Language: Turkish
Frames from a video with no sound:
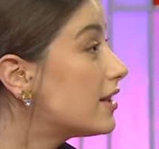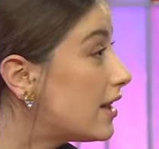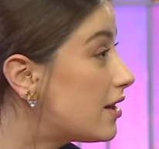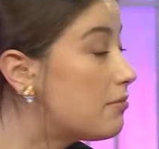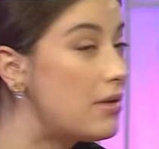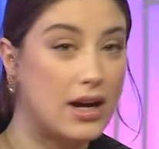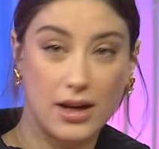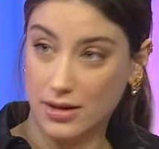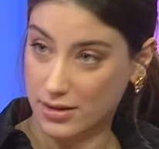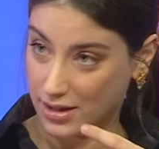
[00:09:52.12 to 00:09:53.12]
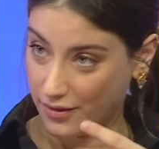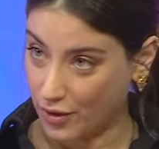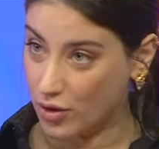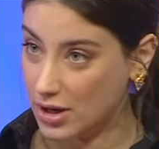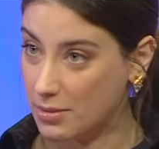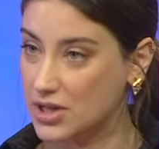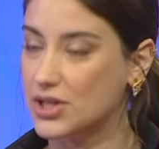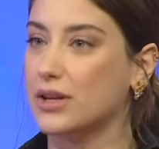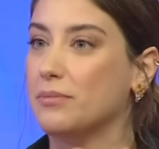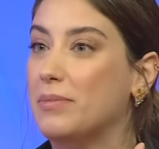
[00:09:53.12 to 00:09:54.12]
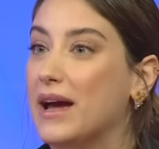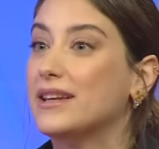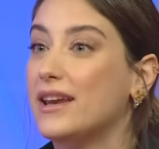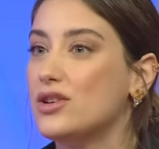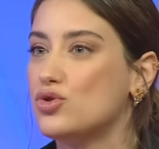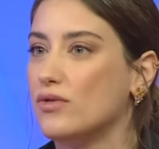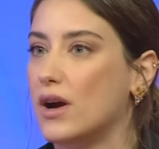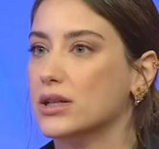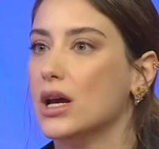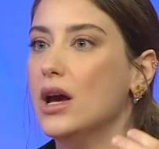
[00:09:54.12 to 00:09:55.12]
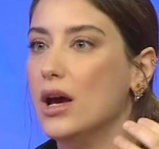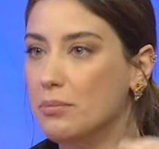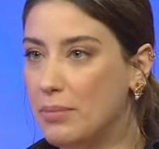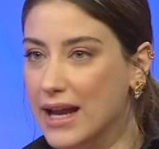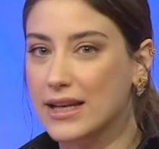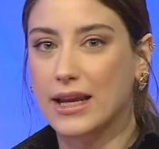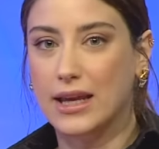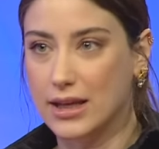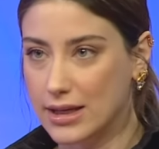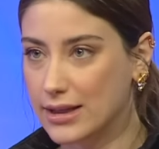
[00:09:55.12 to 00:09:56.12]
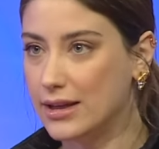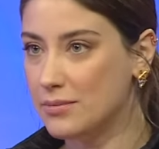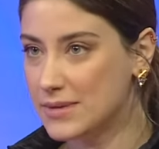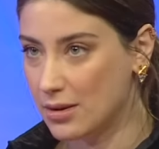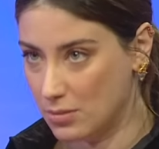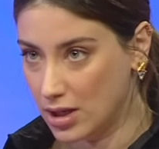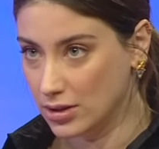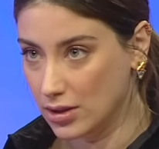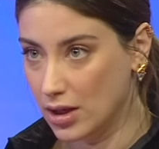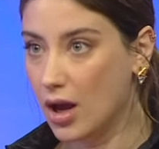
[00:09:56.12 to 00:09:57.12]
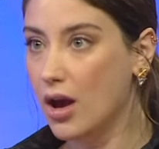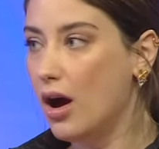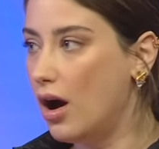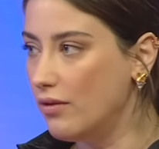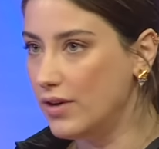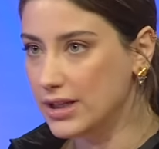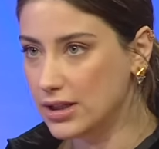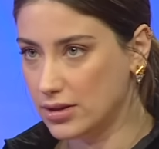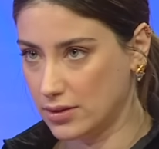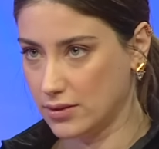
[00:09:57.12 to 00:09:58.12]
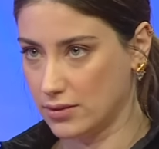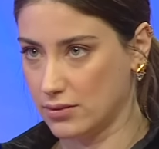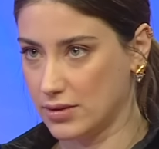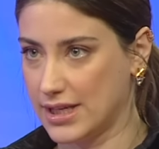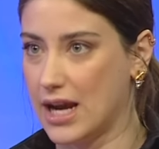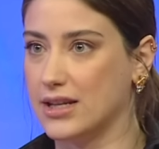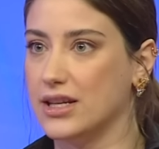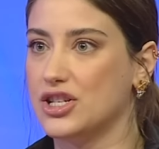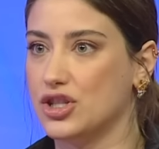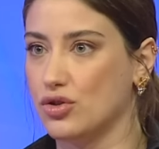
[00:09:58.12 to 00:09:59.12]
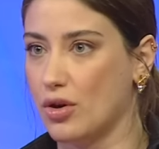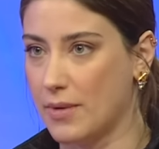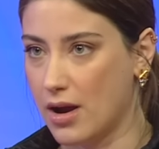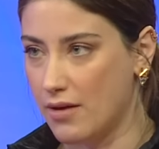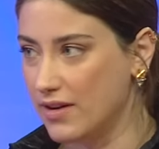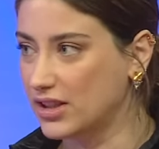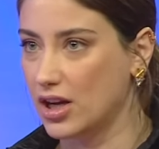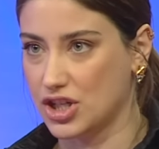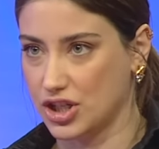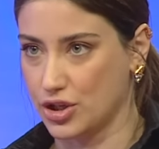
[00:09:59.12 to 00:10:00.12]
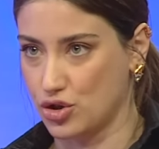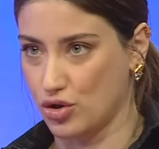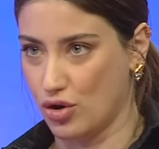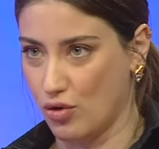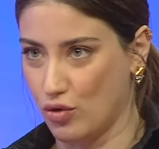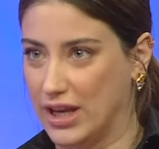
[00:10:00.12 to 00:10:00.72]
dedim bak. Lafa öyle başladım. Buyurun. Bende de şu var. Evet. Ben de gerildiğim zaman havayı sertleştiriyorum ya yani hava taşlaşıyor o